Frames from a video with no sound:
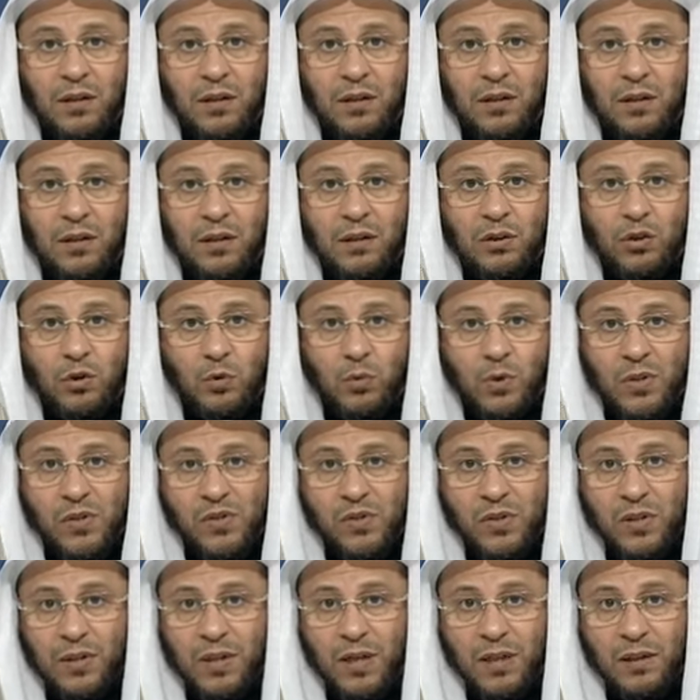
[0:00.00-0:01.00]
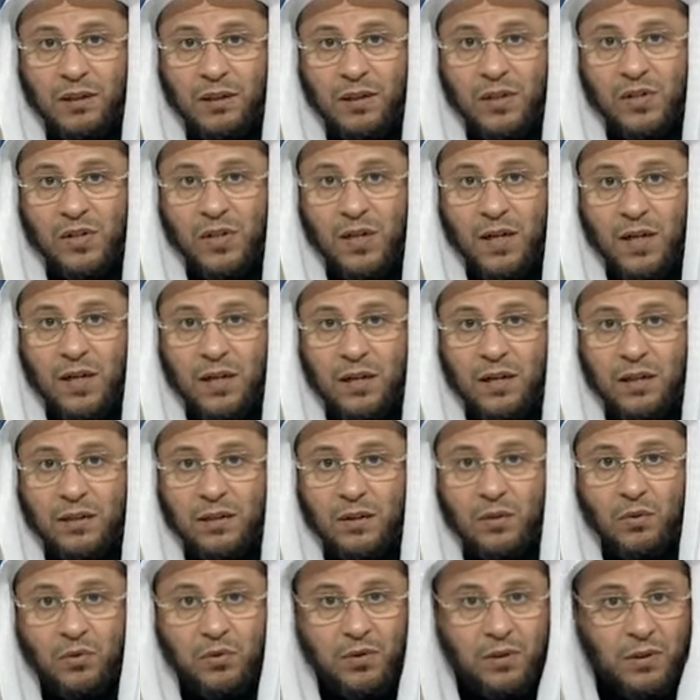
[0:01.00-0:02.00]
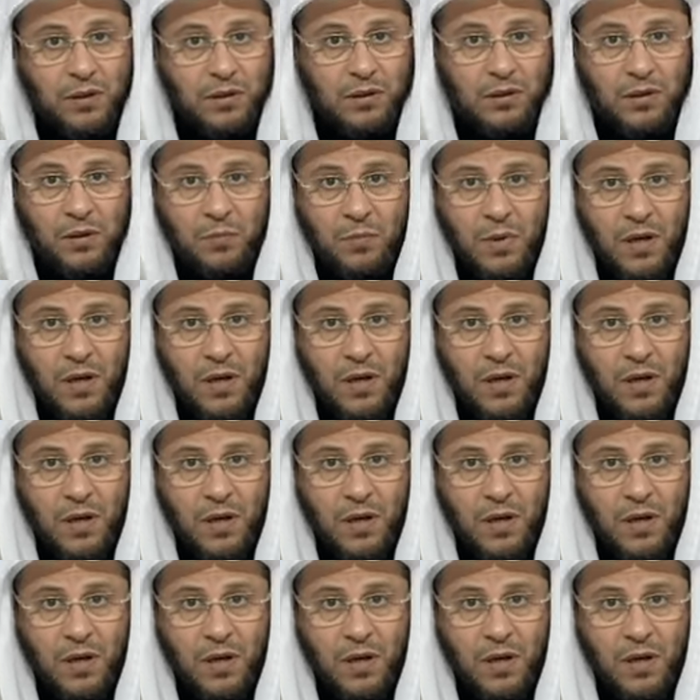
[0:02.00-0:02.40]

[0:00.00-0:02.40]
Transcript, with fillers: آه، يوصل النساء يكون عنده